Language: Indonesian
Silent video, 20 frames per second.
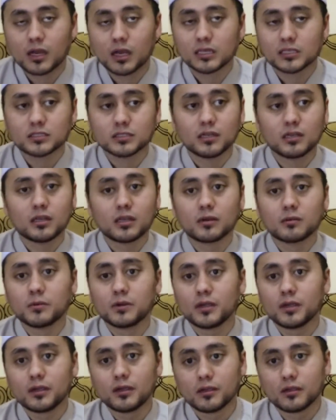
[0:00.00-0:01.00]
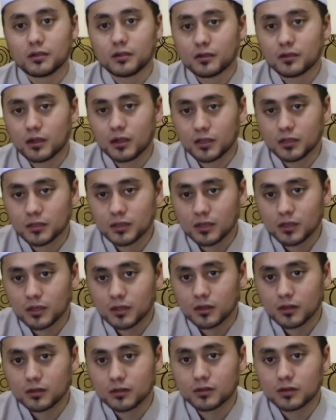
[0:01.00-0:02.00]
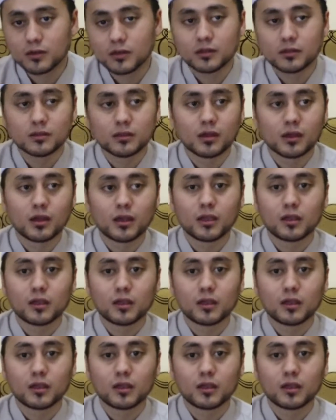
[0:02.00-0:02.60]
hasil yang baik hanya derita,